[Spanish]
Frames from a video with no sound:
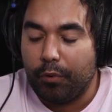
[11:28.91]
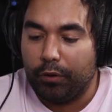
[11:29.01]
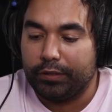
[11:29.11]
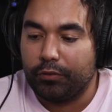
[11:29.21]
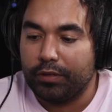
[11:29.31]

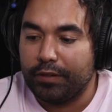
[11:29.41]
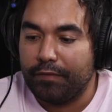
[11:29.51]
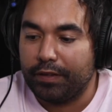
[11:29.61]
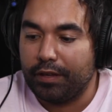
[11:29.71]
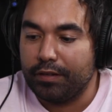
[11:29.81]
pero estas cosas te
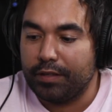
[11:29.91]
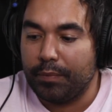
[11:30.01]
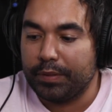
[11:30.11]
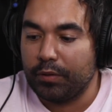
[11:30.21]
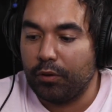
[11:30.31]
afectan y
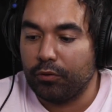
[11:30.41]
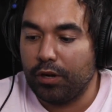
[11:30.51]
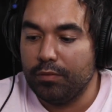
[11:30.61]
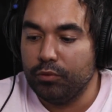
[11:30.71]
están pasando al otro lado